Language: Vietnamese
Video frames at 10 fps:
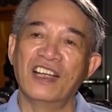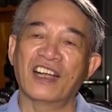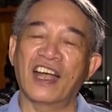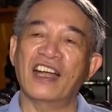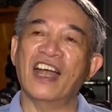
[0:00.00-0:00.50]

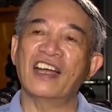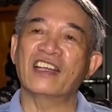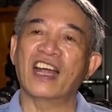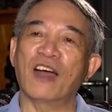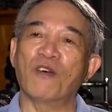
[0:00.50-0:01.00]
cái hay
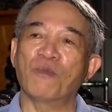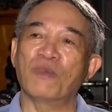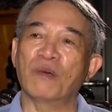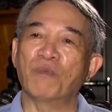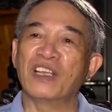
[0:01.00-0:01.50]
nào
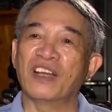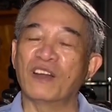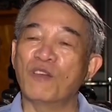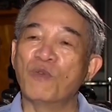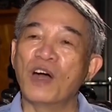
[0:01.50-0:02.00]
mà bây giờ nó
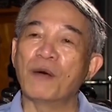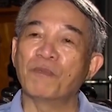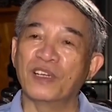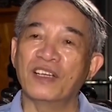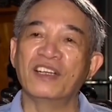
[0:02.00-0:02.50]
không hợp
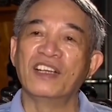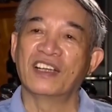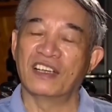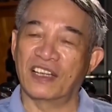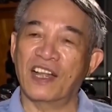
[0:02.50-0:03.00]
nữa
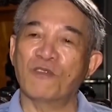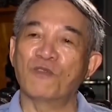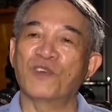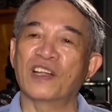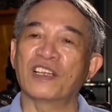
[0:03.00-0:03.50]
người ta cũng
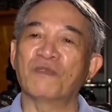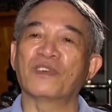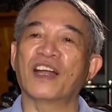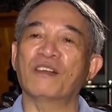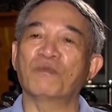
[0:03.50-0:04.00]
phải tìm
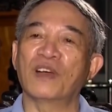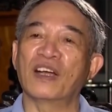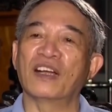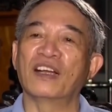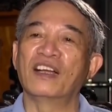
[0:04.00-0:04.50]
cách mà
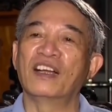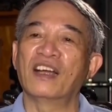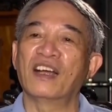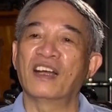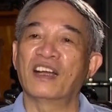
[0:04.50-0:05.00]

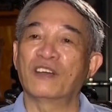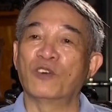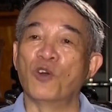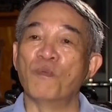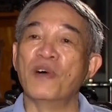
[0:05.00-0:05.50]

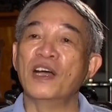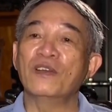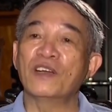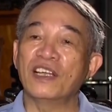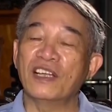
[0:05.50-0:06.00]
đổi mới
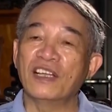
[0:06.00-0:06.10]
nó đi